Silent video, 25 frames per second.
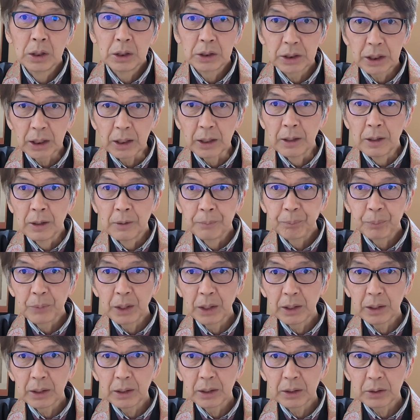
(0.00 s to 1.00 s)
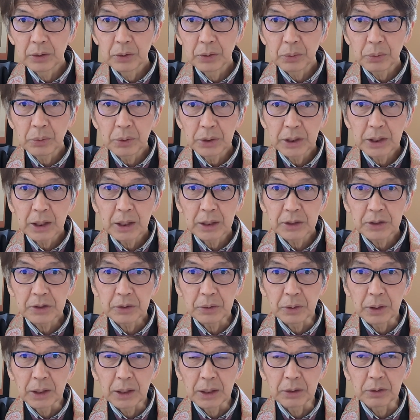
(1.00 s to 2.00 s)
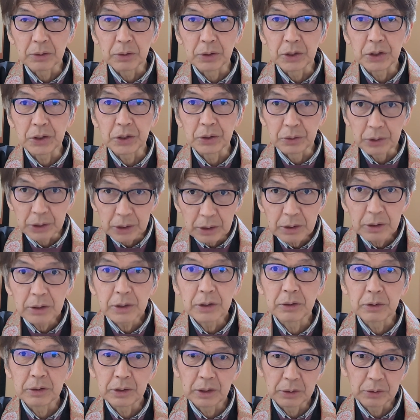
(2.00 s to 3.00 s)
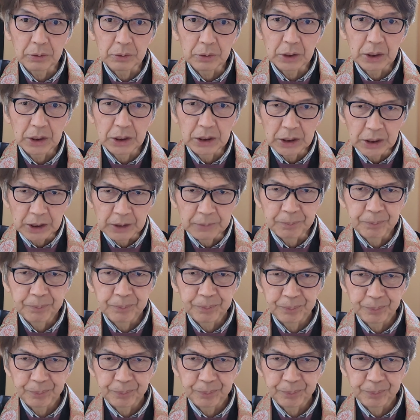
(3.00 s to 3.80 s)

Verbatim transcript: じゃあ、えー、どこに活路があるんでしょうねって言った時に